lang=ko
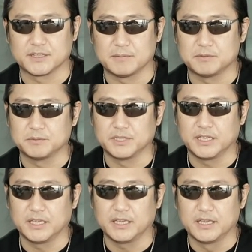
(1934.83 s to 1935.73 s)

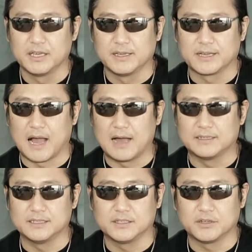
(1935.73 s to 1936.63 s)
대부분이
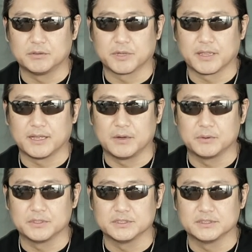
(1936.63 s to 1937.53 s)
가을 겨울에
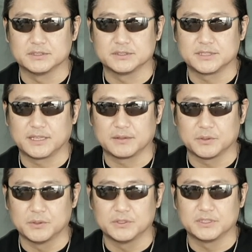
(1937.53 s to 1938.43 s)
나오는
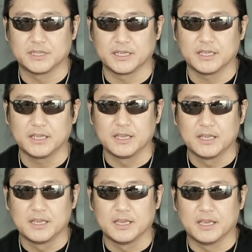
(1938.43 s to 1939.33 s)
톤들이
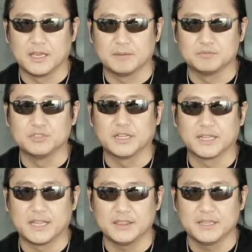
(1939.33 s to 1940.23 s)

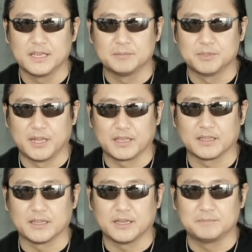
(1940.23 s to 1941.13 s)
무난한
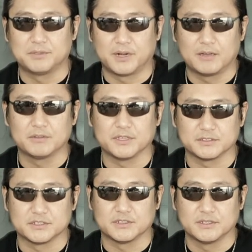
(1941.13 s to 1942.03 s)
블랙이나
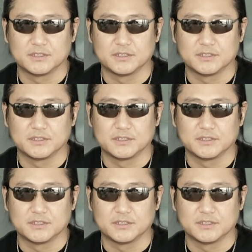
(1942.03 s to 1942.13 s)
브라운이었죠.